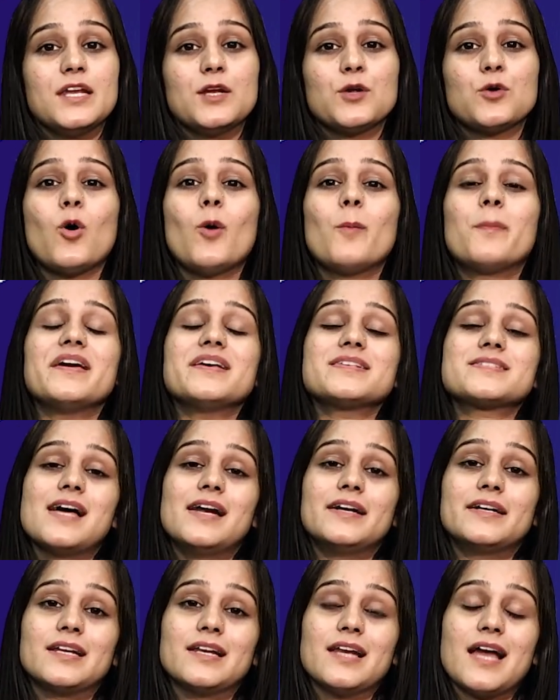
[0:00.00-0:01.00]
इनको भी
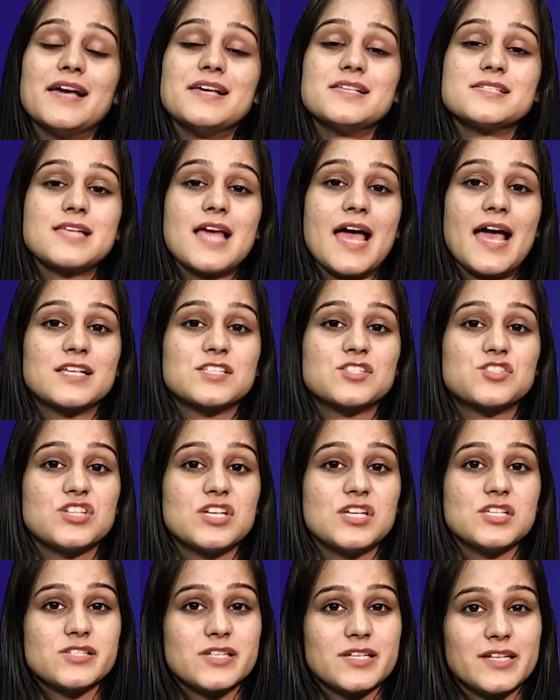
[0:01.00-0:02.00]
सेंट्रलाइज्ड
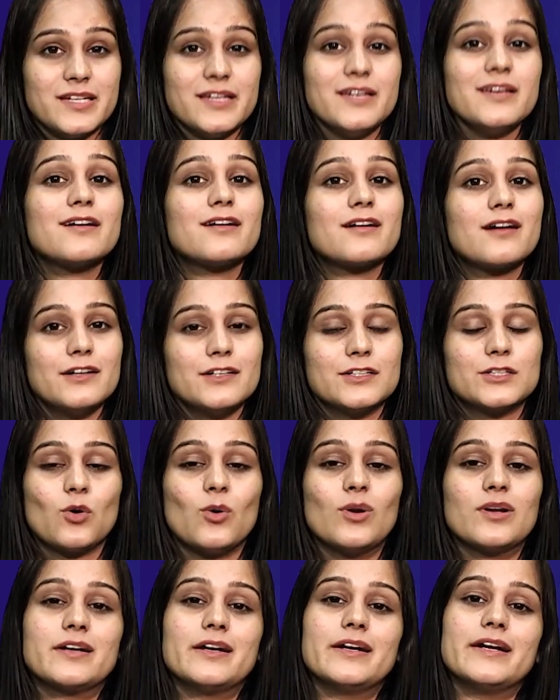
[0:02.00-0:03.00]
एक्सचेंज ही
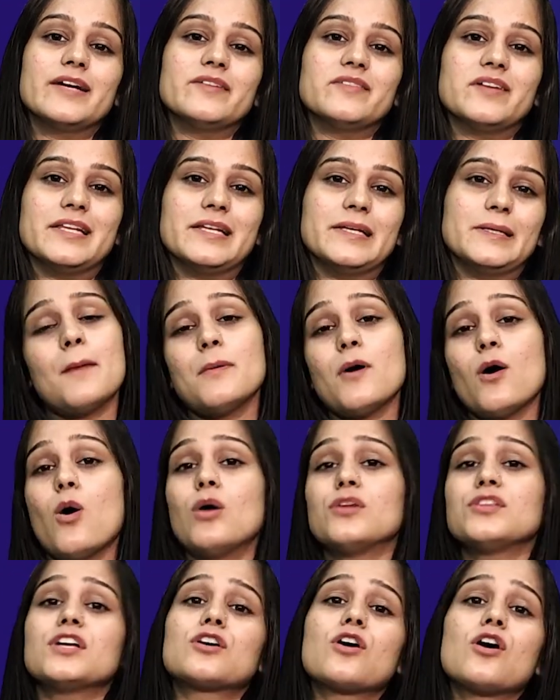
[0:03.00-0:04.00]
कंट्रोल करने वाली अब
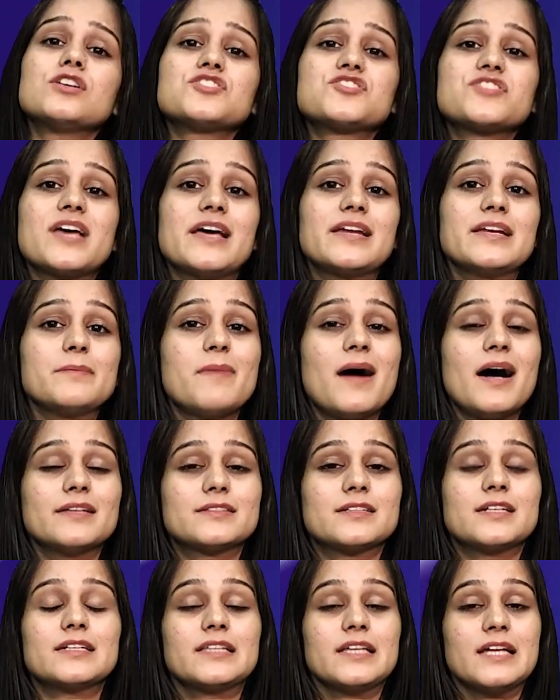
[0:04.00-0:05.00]
ऑन द कॉन्ट्रेरी
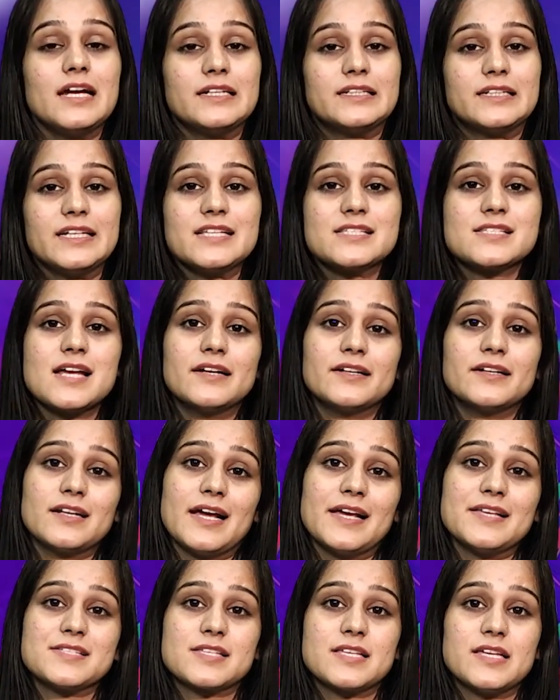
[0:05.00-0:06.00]
बात करते हैं
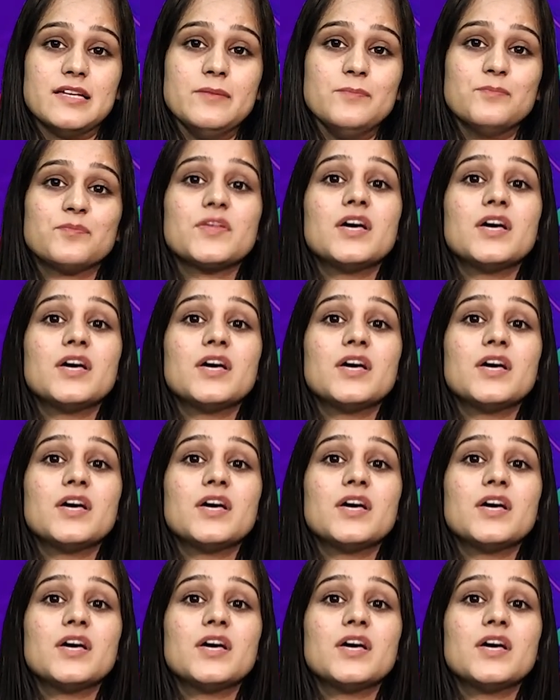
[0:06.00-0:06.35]
डिसेंट्रलाइज की